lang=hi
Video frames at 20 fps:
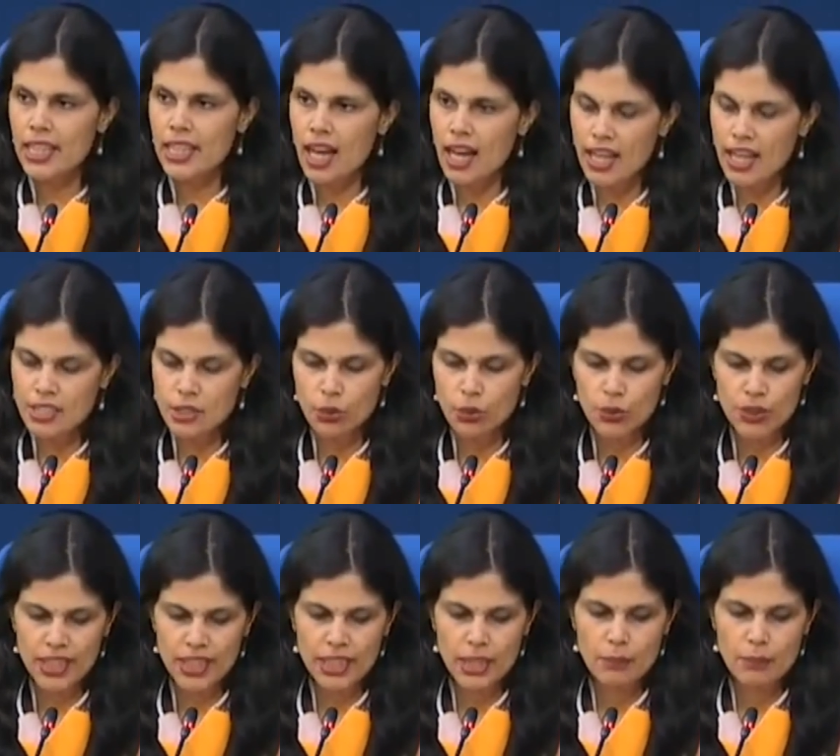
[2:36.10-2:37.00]
इलाज
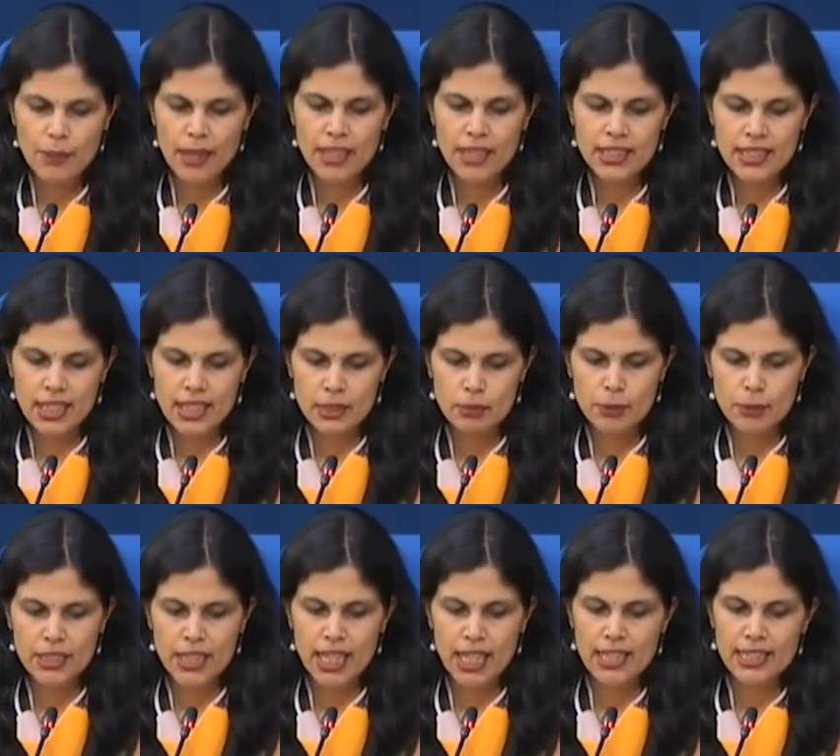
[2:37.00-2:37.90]
होने के बाद
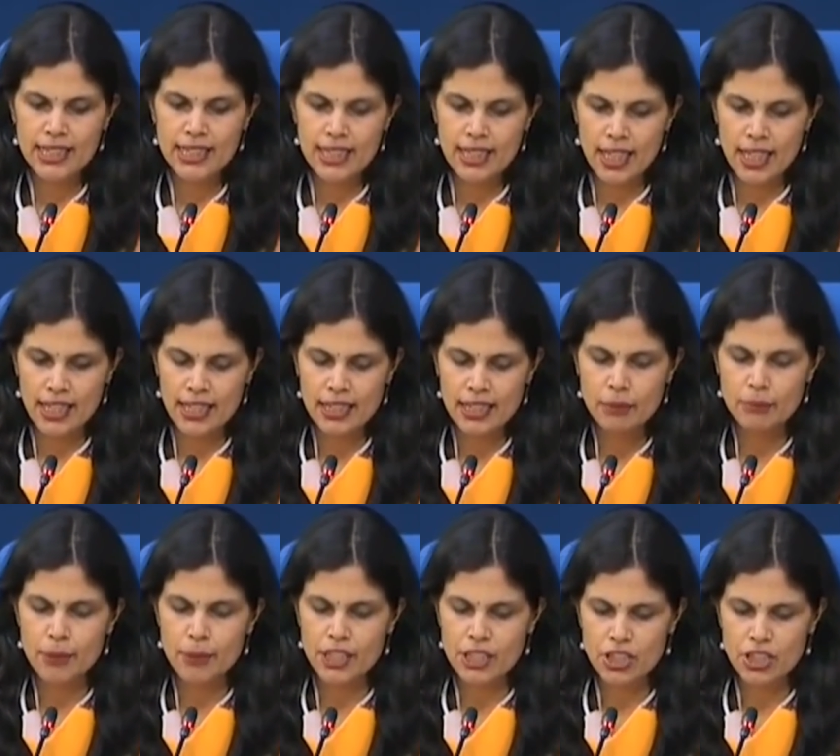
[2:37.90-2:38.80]
अस्पताल की गाड़ी
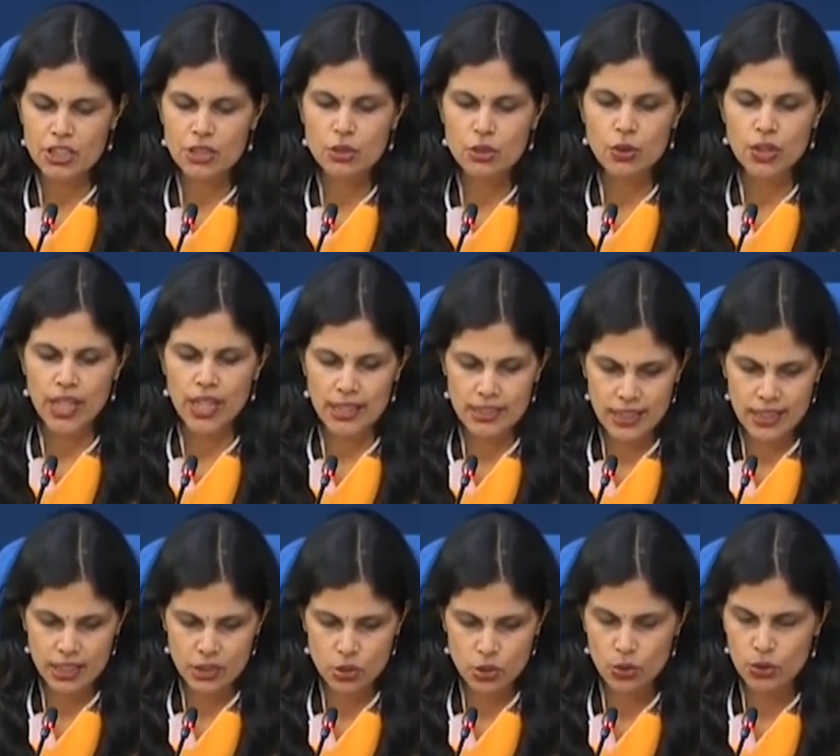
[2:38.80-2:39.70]
पेशेंट को घर
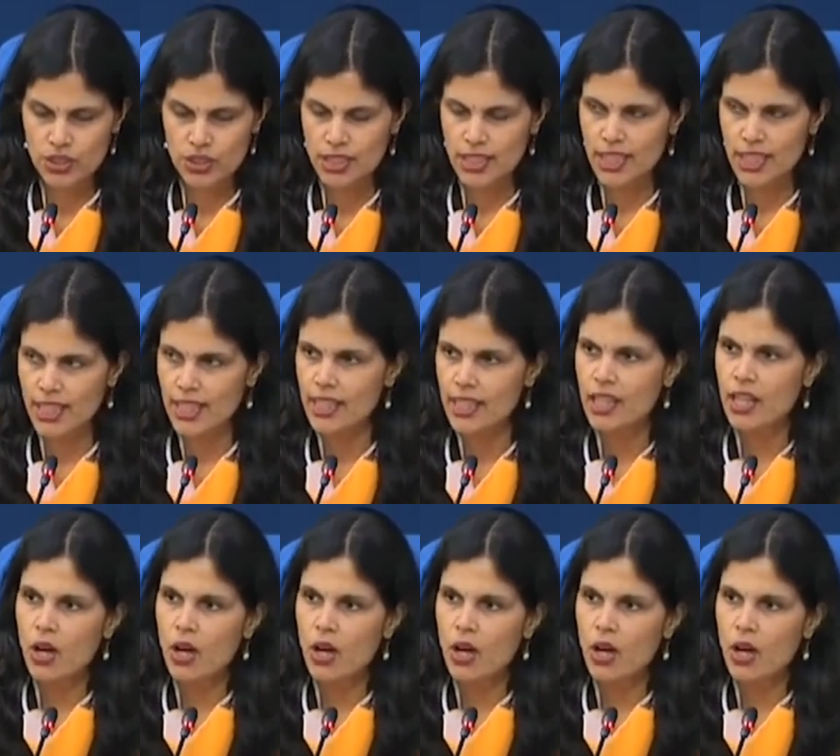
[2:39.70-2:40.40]
तक छोड़ती है